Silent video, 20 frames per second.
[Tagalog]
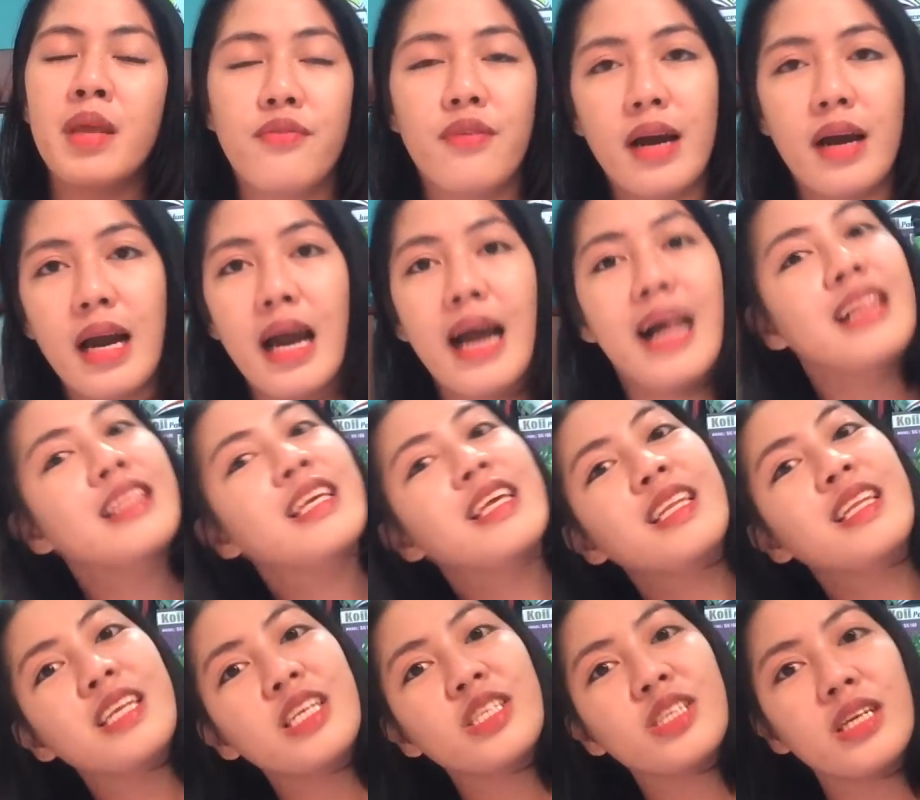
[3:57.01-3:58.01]
sa
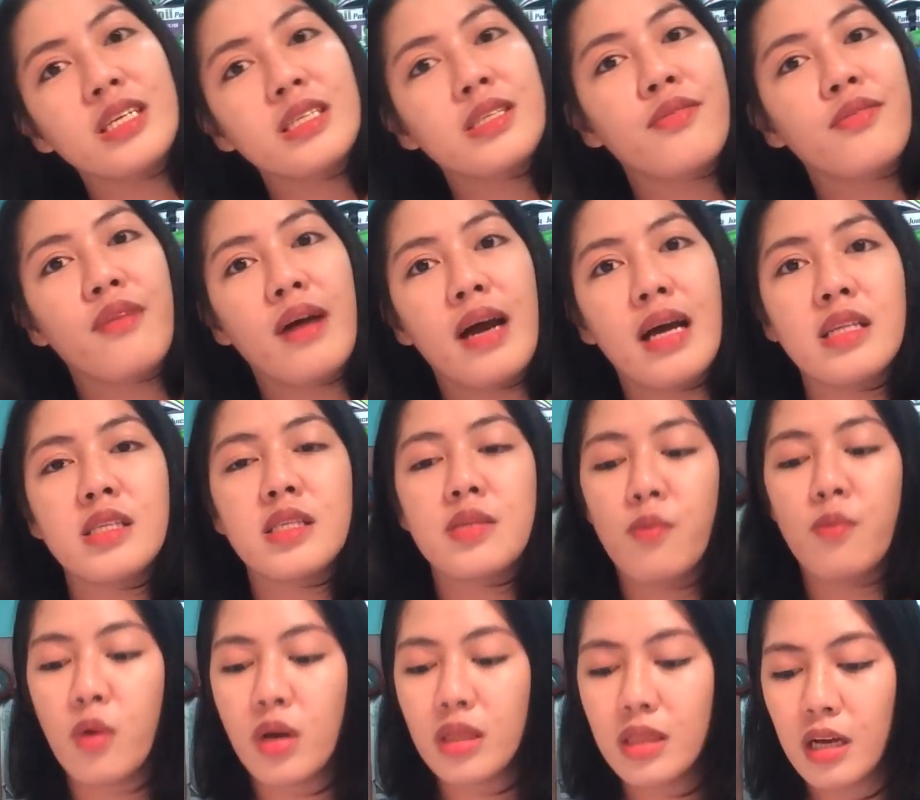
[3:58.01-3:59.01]
Alden Richards fans.
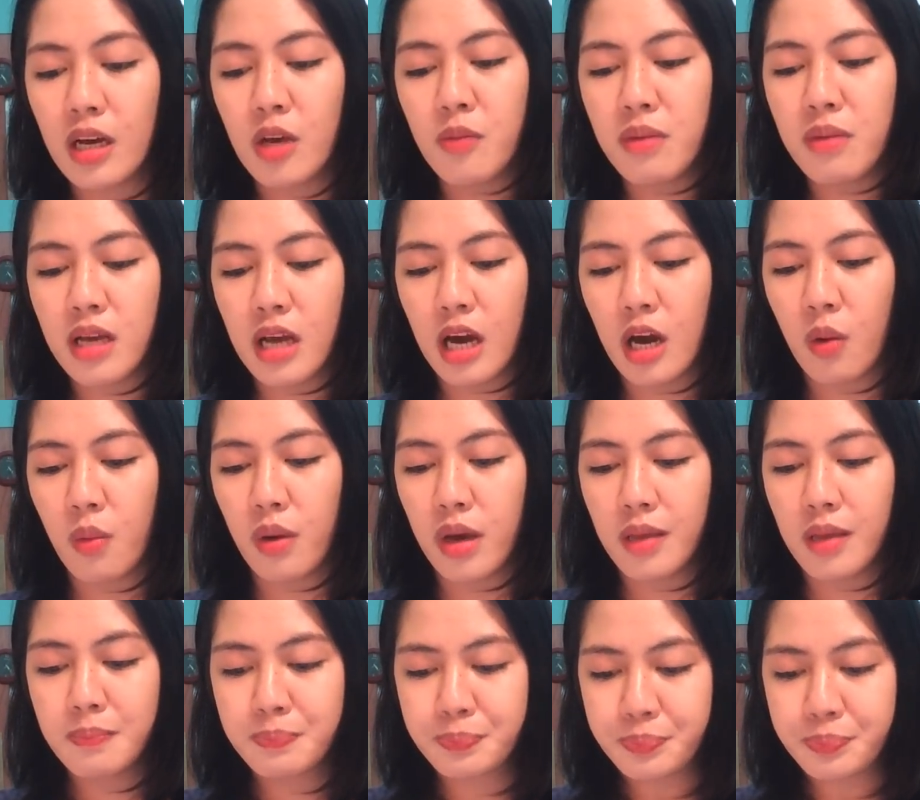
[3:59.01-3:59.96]
Huwag na kayong mag-away.